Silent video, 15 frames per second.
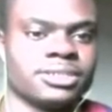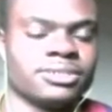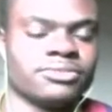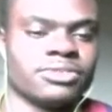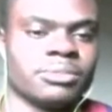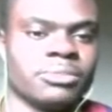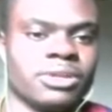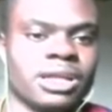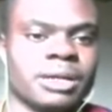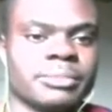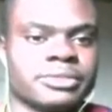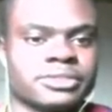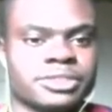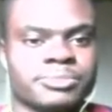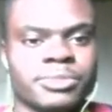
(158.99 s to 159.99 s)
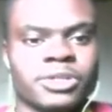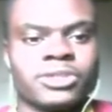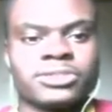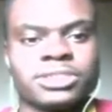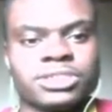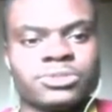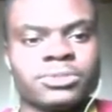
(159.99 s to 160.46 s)
E vamos lá, mano.
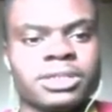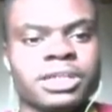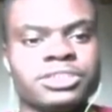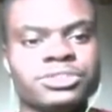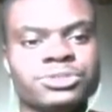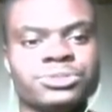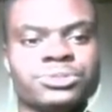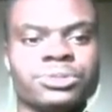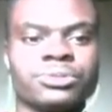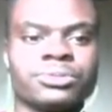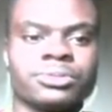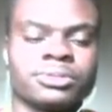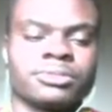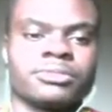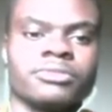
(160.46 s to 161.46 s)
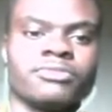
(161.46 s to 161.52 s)
Espero que seja um grande jogo.